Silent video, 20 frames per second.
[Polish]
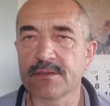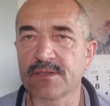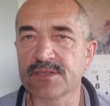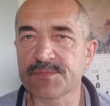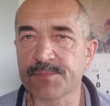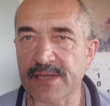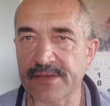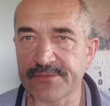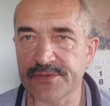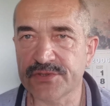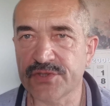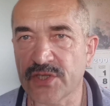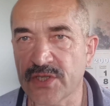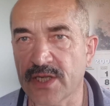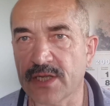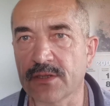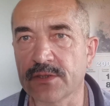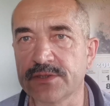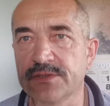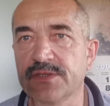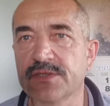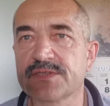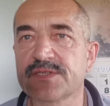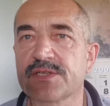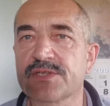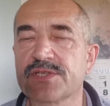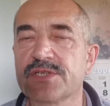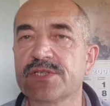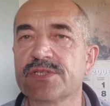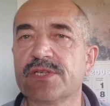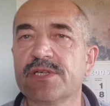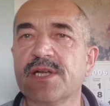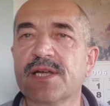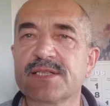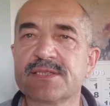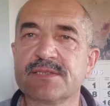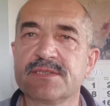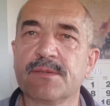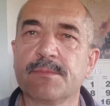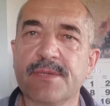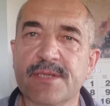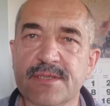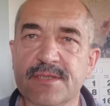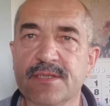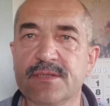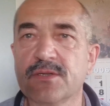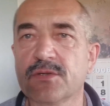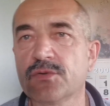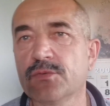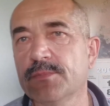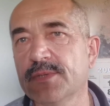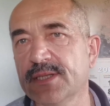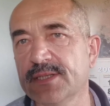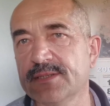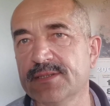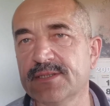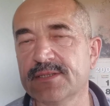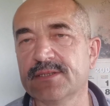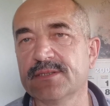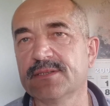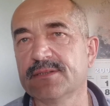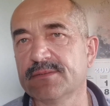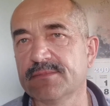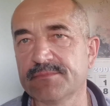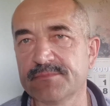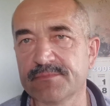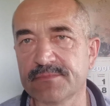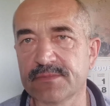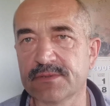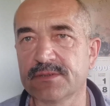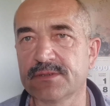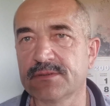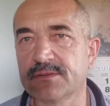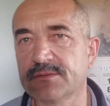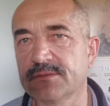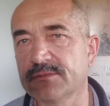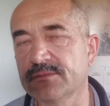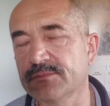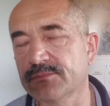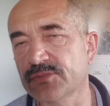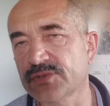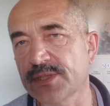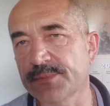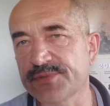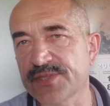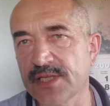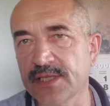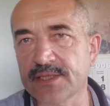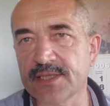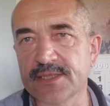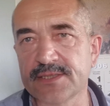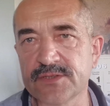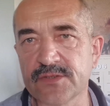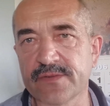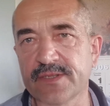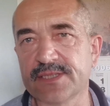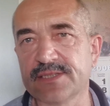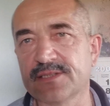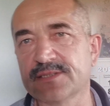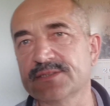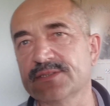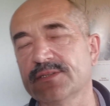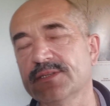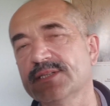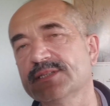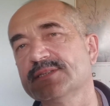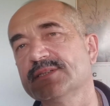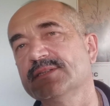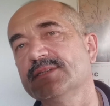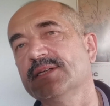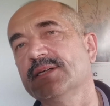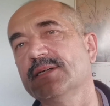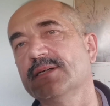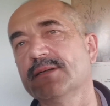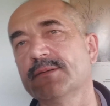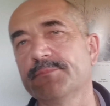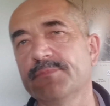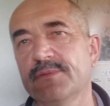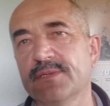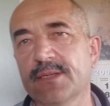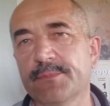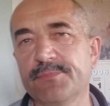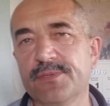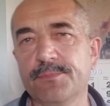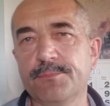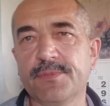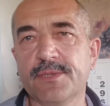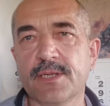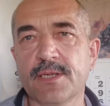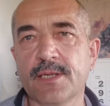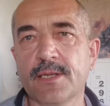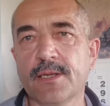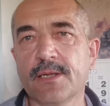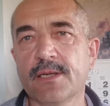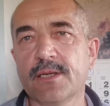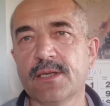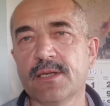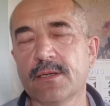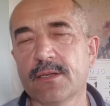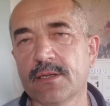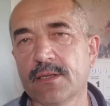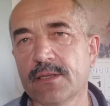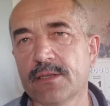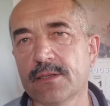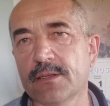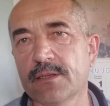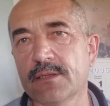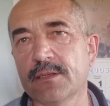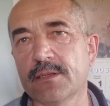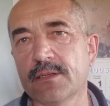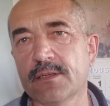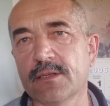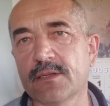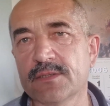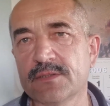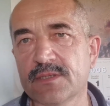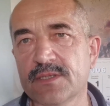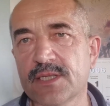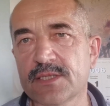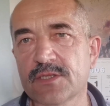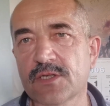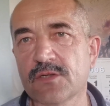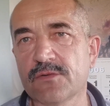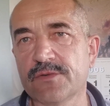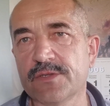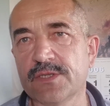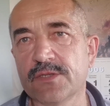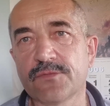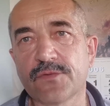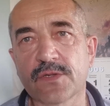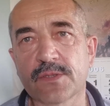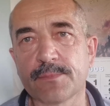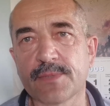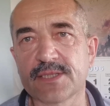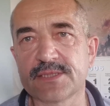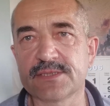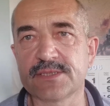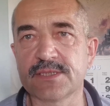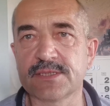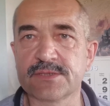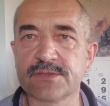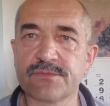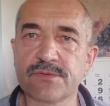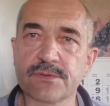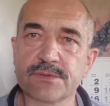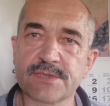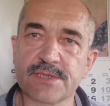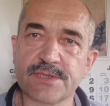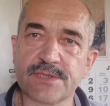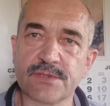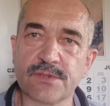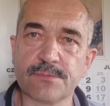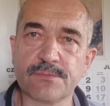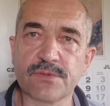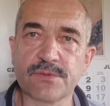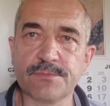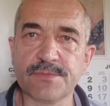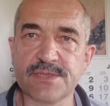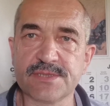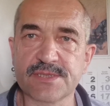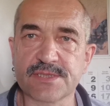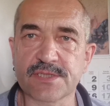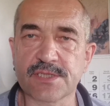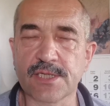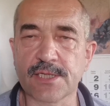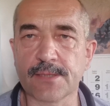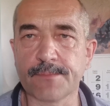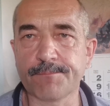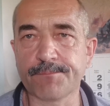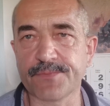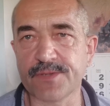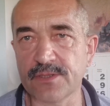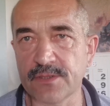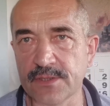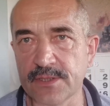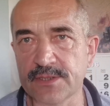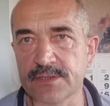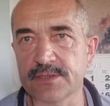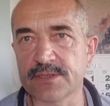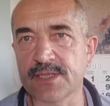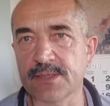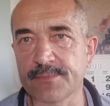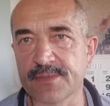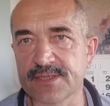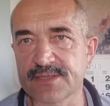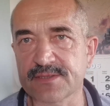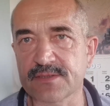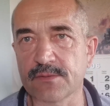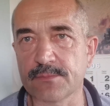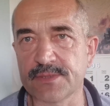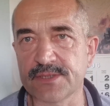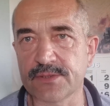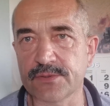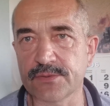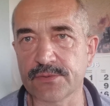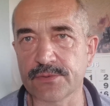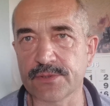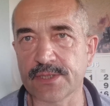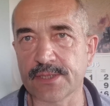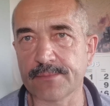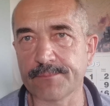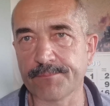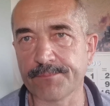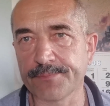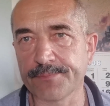Do sprawy się odniosę szerzej, jak zdobędę dokumenty. E, muszę przeanalizować to, co jest na, na BIP-ie. O dodatkowe informacje zwrócę się do burmistrza i temat skomentuję.